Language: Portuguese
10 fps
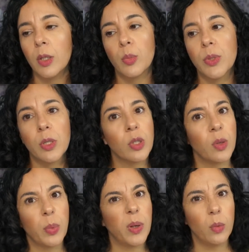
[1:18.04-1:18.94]
não precisa
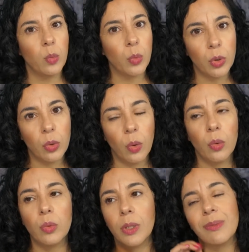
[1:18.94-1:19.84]
ser um período muito
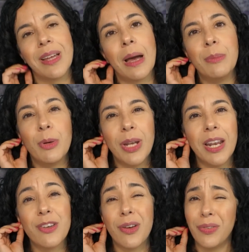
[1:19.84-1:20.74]
longo não, tá? Minha
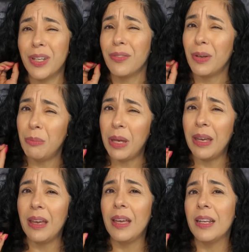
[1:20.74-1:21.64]
orelha já fica
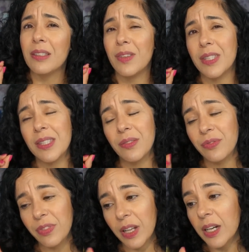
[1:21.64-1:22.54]
vermelha, às vezes
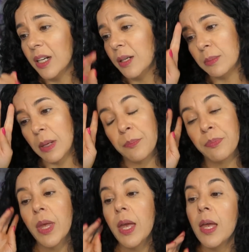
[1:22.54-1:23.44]
inflama.
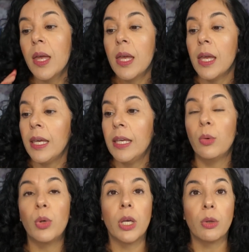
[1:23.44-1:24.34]
E
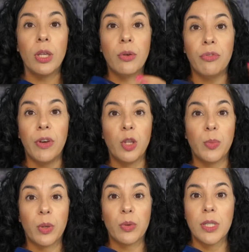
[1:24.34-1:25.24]
o que, que eu tenho feito
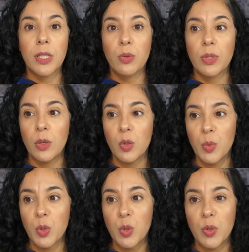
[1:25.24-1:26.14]
para conseguir usar os
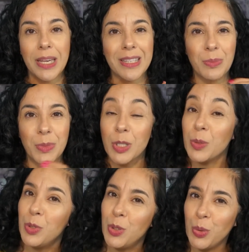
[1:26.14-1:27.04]
meus, as minhas
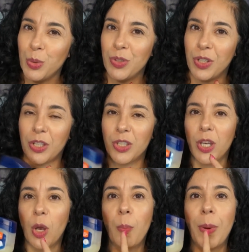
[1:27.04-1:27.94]
bijus,
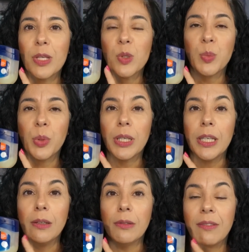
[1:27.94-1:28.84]
gente? Eu passo um
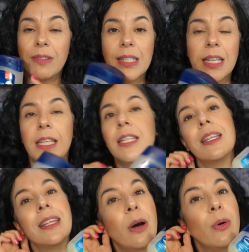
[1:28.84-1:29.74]
pouquinho da vaselina
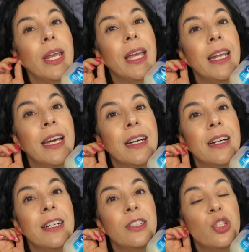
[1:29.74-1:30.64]
na orelha
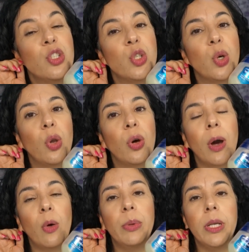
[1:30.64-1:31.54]
antes de
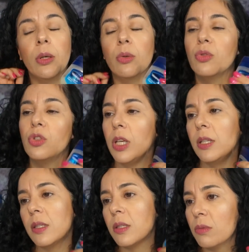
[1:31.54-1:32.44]
colocar o brinco.
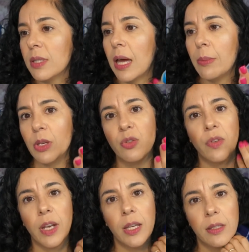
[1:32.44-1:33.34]
Gente, vocês não sabem a
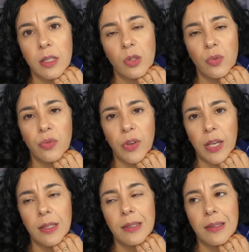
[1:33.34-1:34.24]
diferença que isso
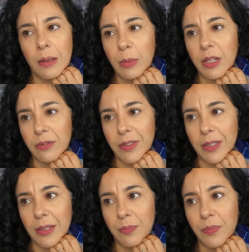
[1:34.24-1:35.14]
fez na minha
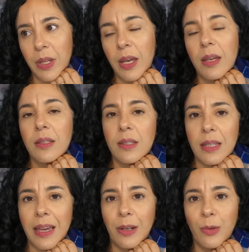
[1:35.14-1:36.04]
vida
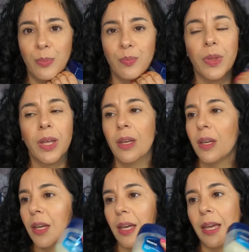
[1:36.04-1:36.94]
sério.
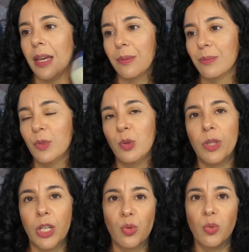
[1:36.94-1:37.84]
É, não
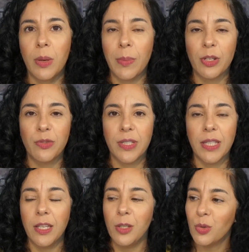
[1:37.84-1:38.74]
deixo nunca mais de
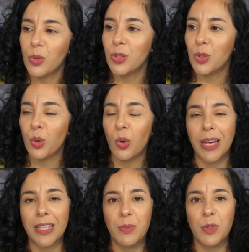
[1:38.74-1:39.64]
fazer isso antes de
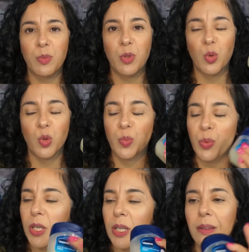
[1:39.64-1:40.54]
colocar as minhas bijus,
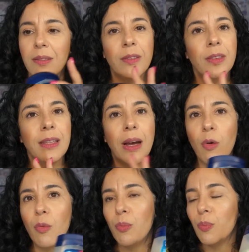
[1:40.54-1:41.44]
porque
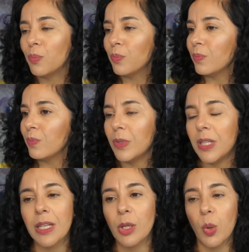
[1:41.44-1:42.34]
não
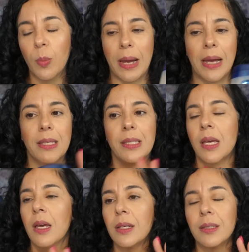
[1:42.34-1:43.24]
irritou mais,
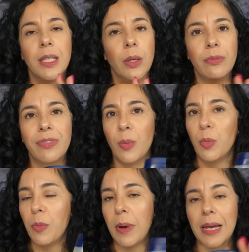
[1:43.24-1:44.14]
não
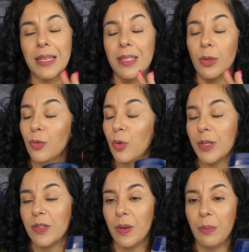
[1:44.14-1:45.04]
inflamou mais, não ficou
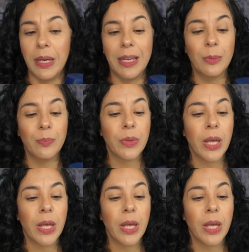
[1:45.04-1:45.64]
mais vermelho.